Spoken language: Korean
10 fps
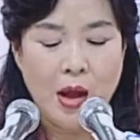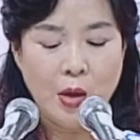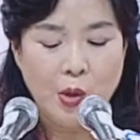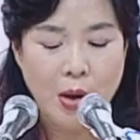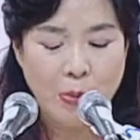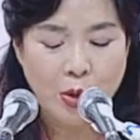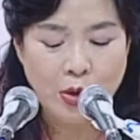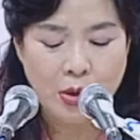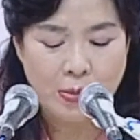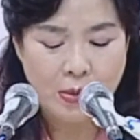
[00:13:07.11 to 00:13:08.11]

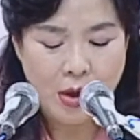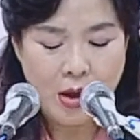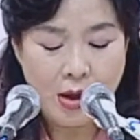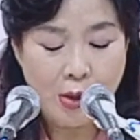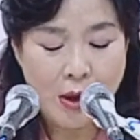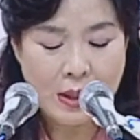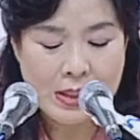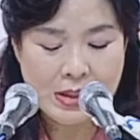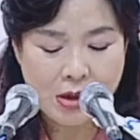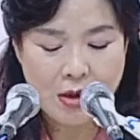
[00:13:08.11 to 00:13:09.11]
요한복음
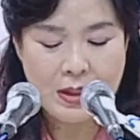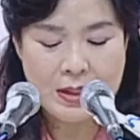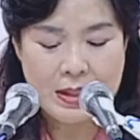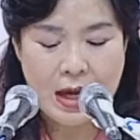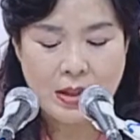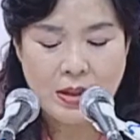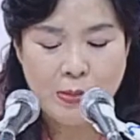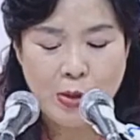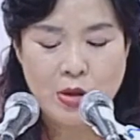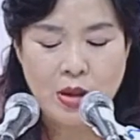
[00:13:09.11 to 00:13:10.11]
요한일서 2장
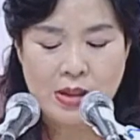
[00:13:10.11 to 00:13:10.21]
15절에서